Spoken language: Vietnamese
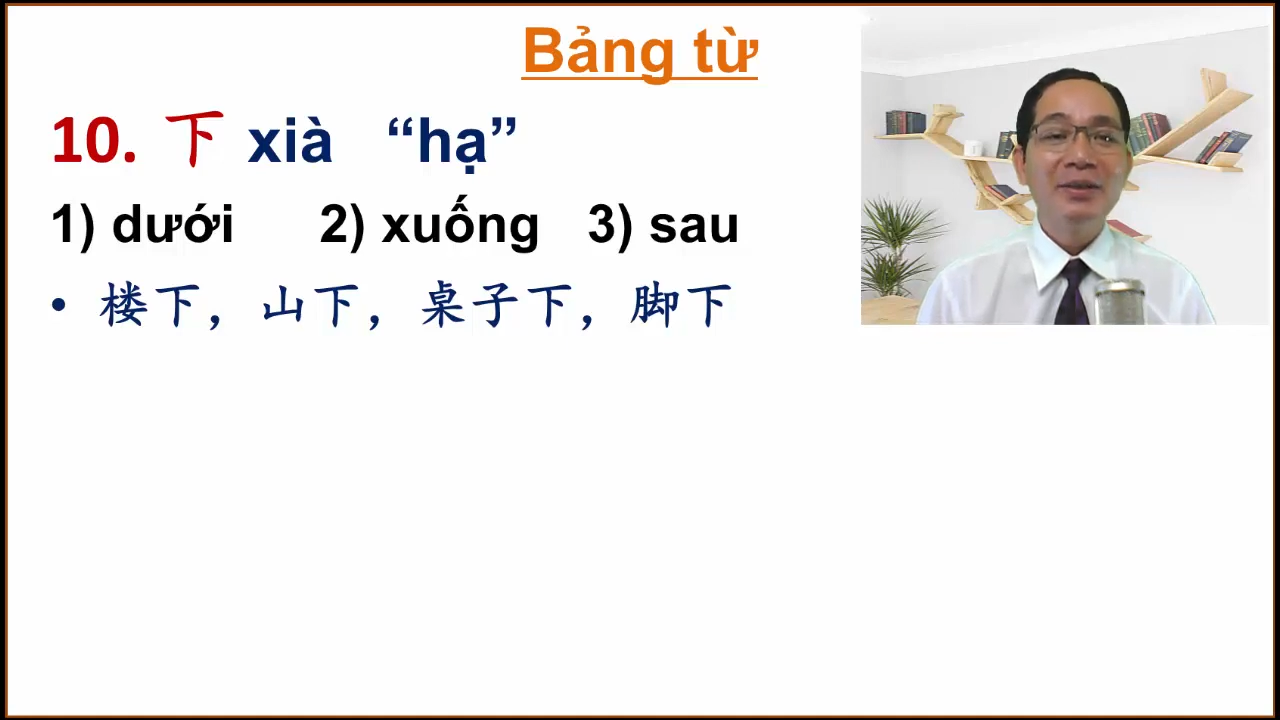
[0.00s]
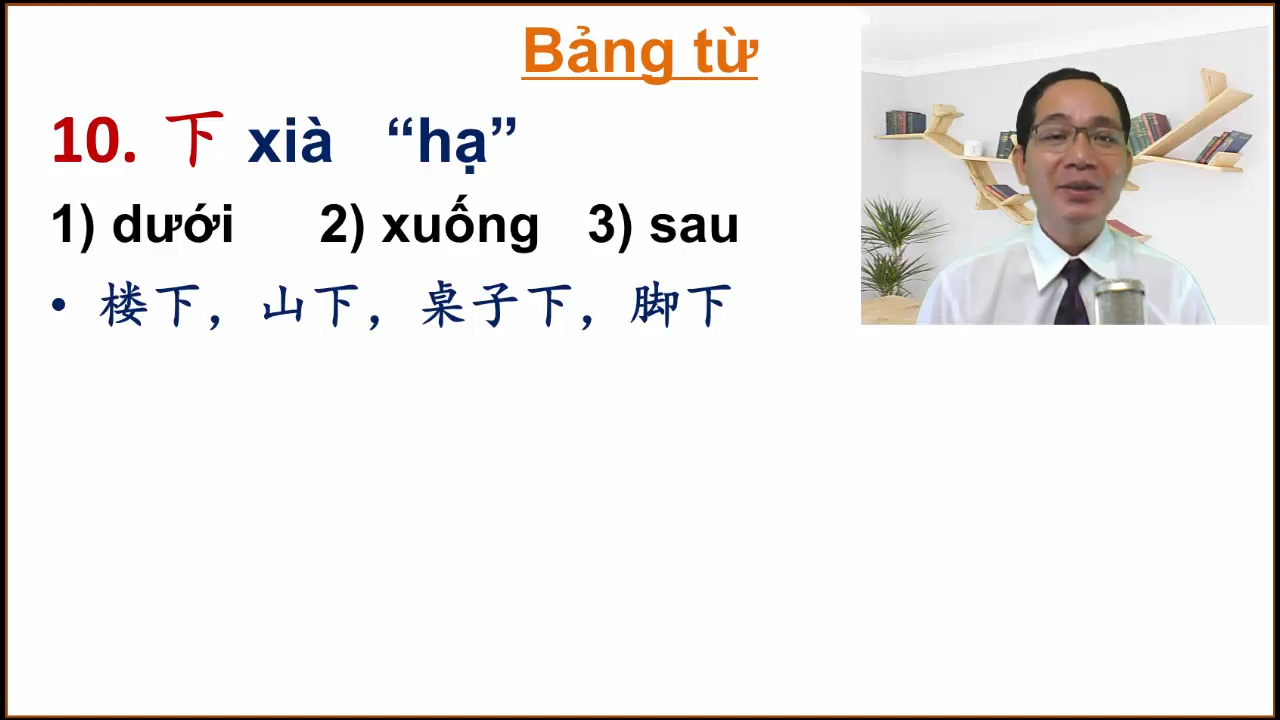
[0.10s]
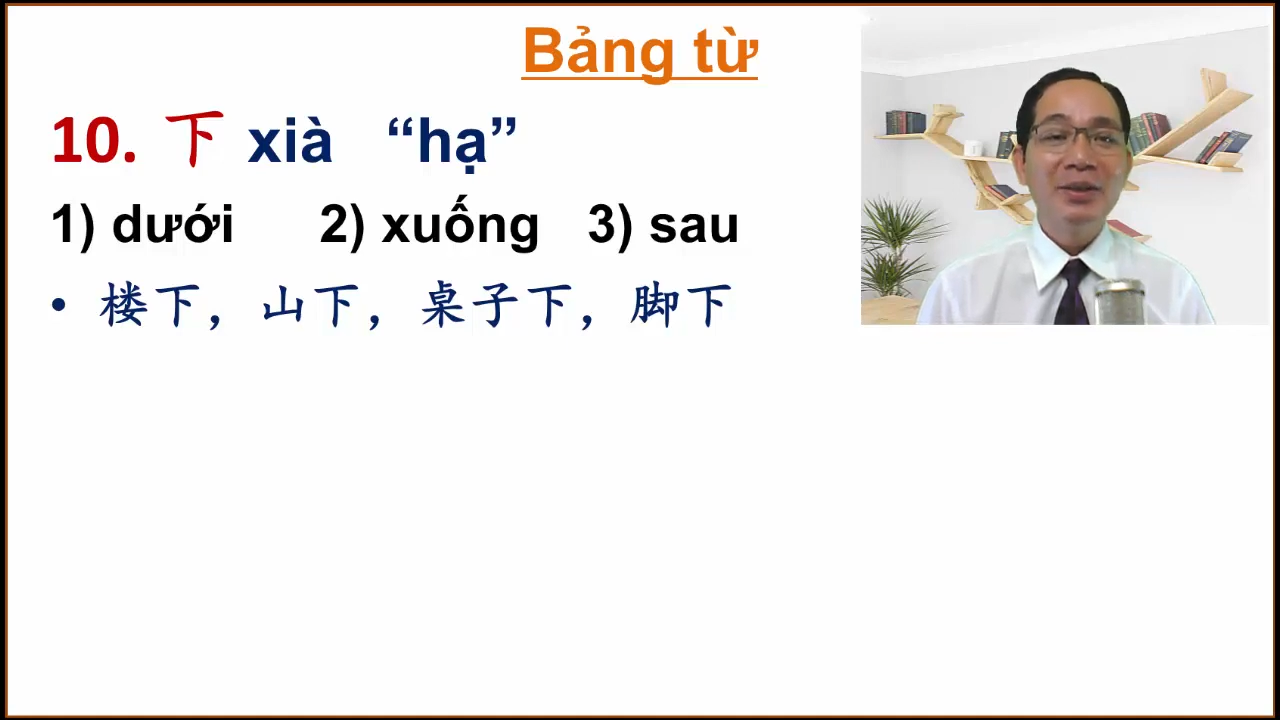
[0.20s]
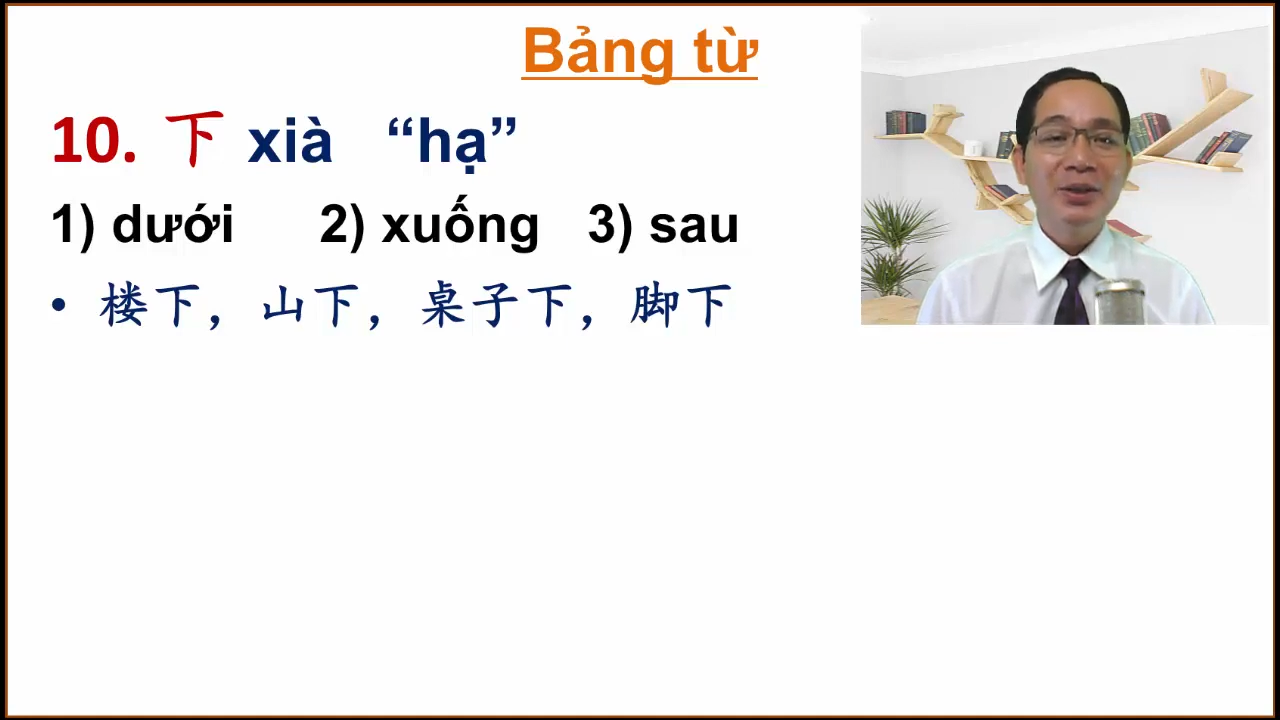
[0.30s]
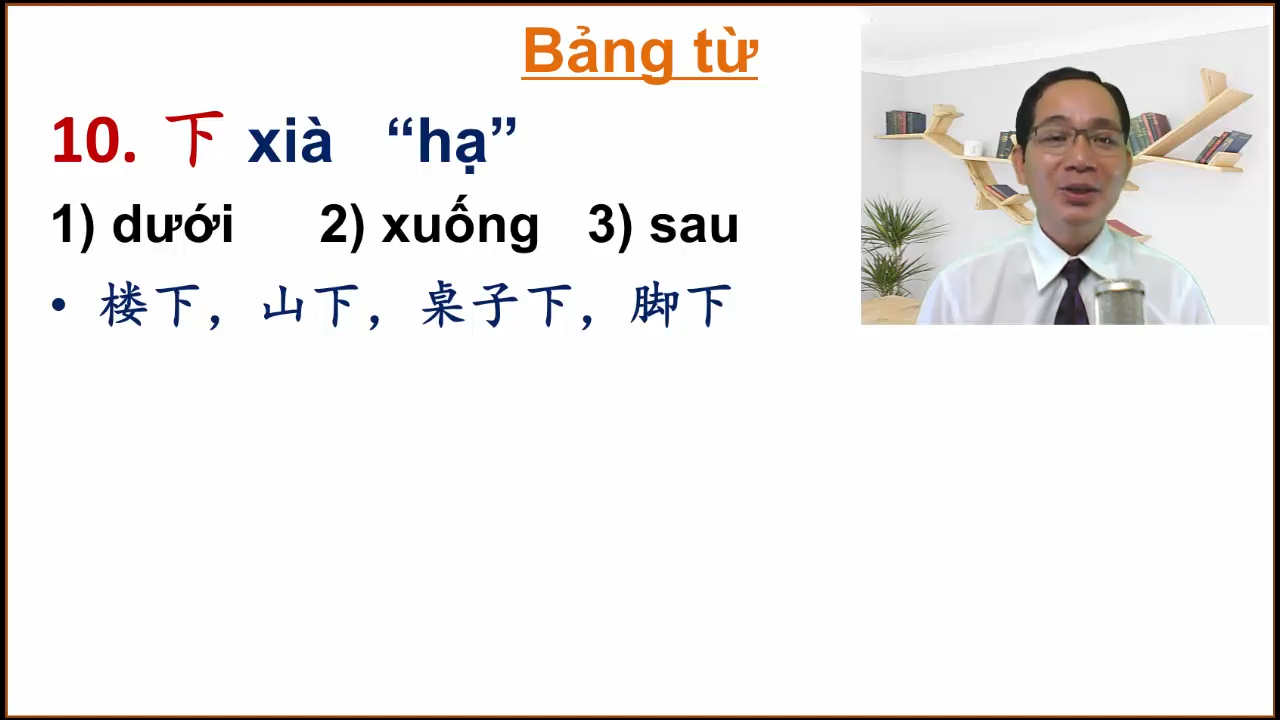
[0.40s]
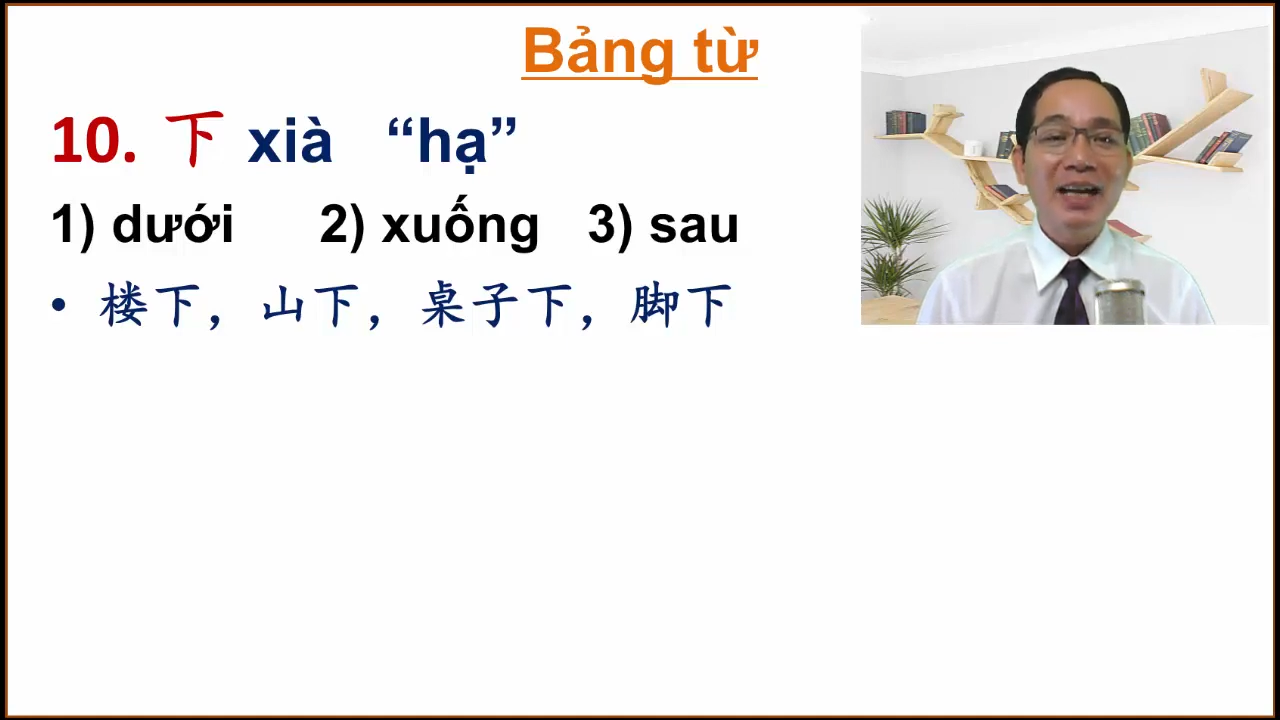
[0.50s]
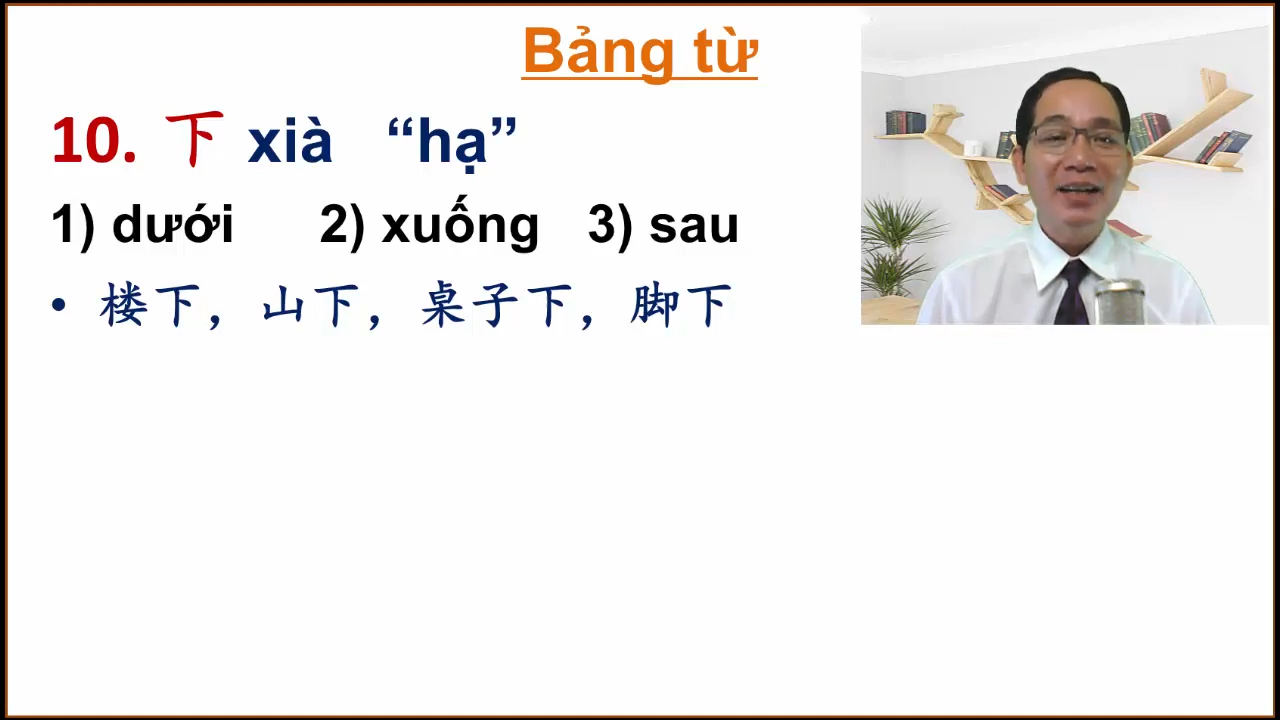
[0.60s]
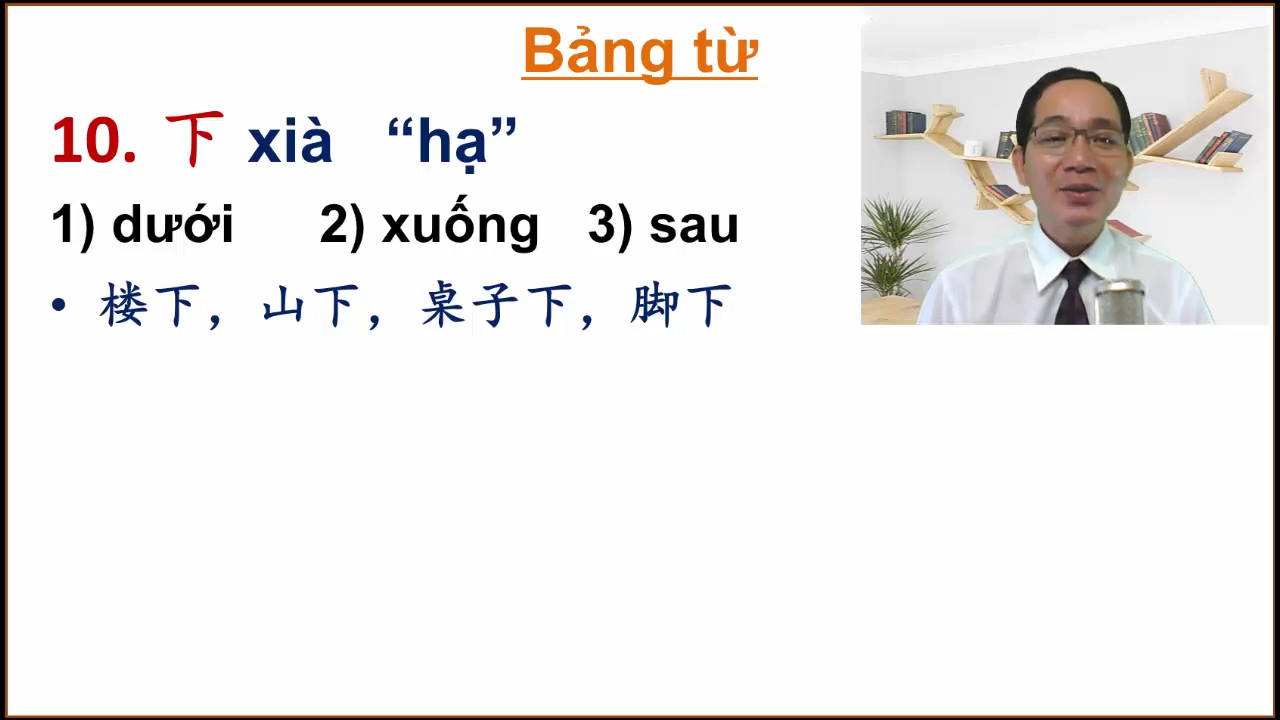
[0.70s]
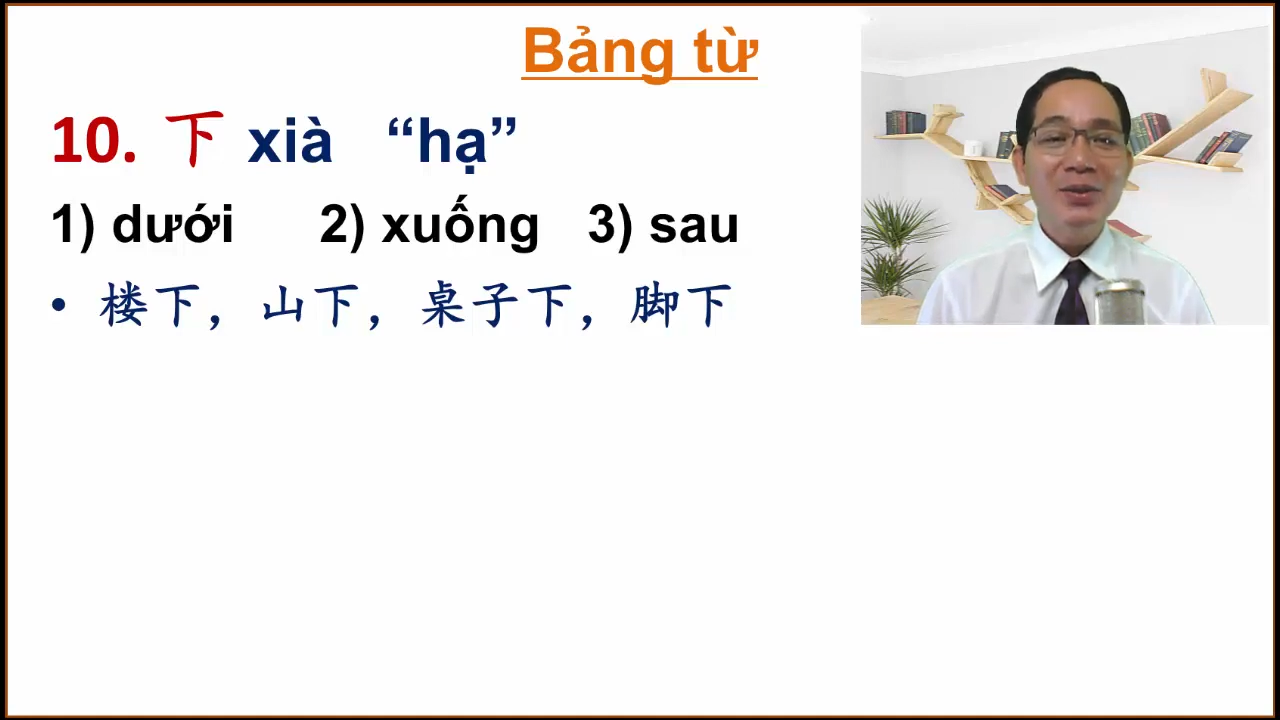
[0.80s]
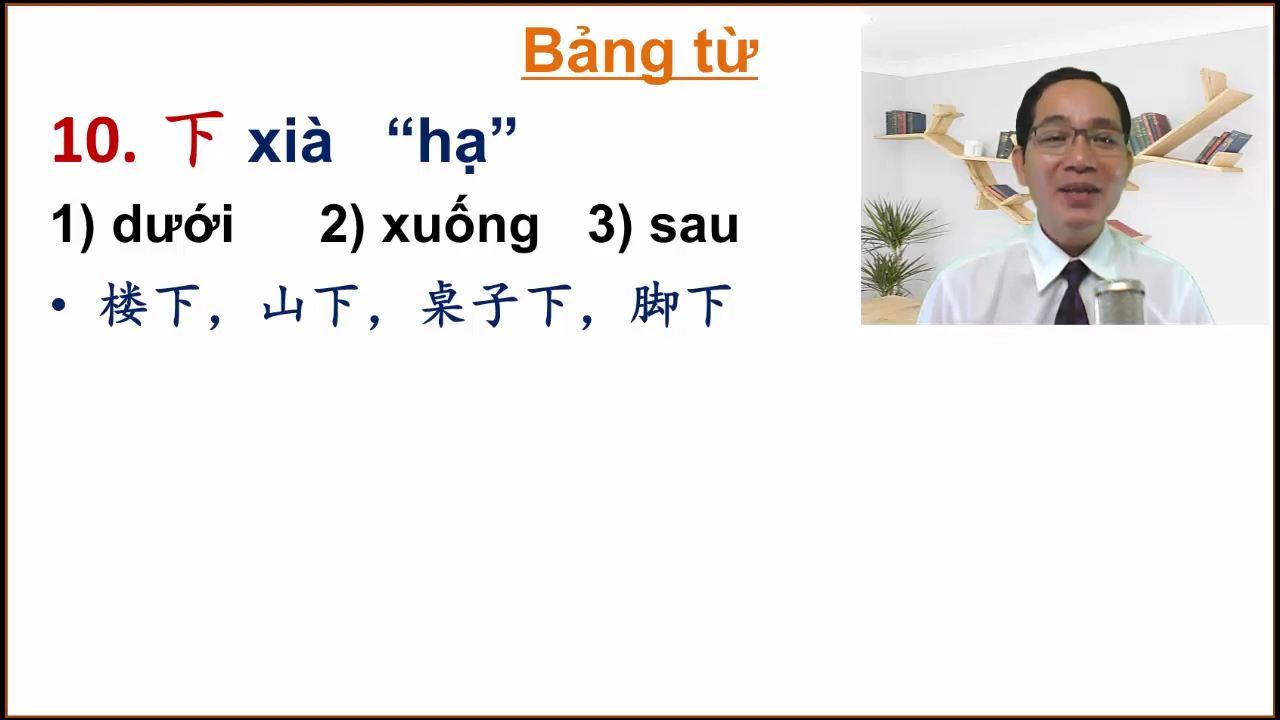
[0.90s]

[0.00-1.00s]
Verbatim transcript: rồi san